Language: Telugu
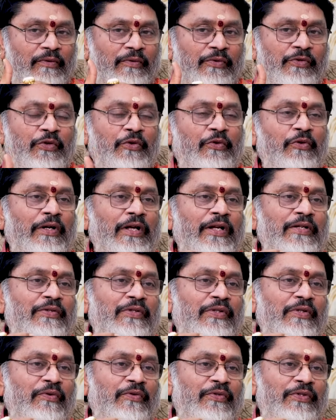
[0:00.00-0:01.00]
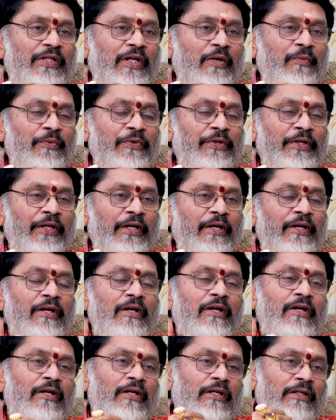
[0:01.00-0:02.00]
కుజుడితో కలిసి వస్తాడు ముందుకి
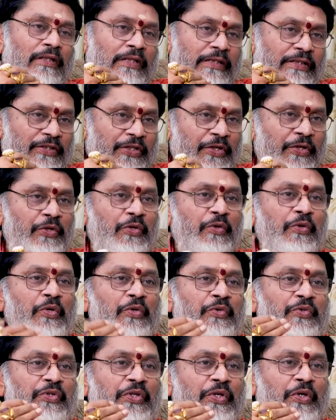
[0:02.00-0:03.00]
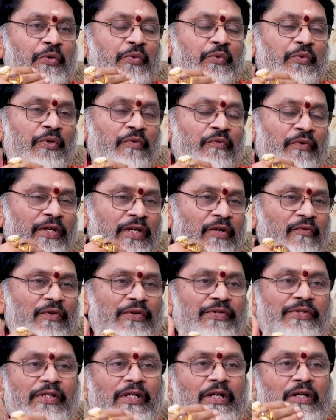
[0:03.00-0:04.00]
నెక్స్ట్ శనితో కలుస్తాడు ఇవన్నీ
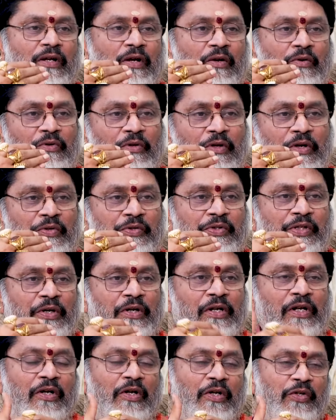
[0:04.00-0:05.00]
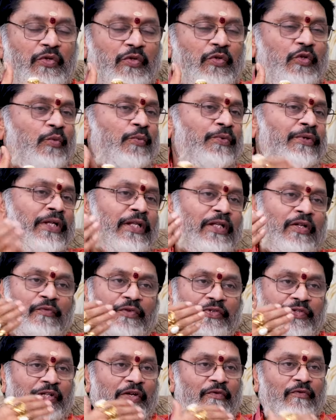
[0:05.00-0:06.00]
వరుసగా రాహుతో కలుస్తాడు ఇలా కలుసుకుంటూ ముందు వెళ్తాడు
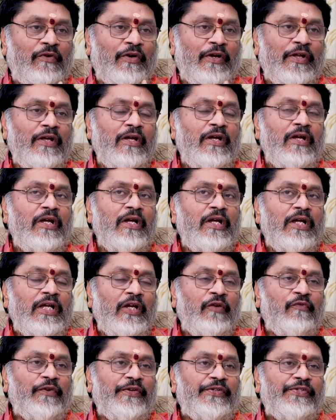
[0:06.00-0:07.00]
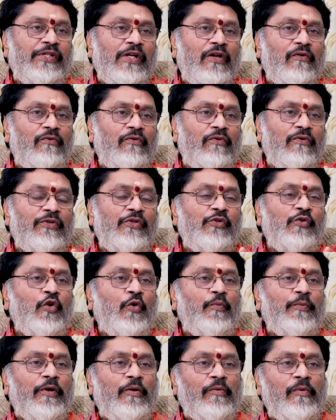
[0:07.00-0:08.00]
ఫస్ట్ హాఫ్లోని ఈ ఫస్ట్ హాఫ్లో
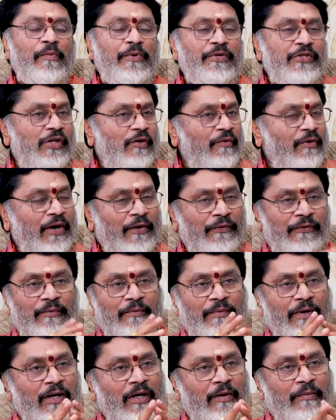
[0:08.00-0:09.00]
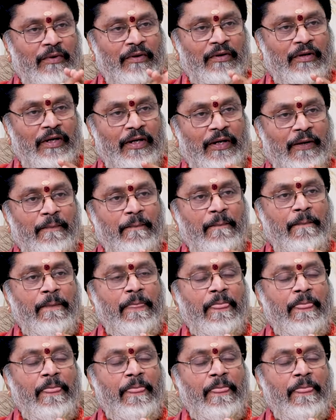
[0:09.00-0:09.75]
న్యూరో ప్రాబ్లం వచ్చే అవకాశం బాగా కనబడుతుందండి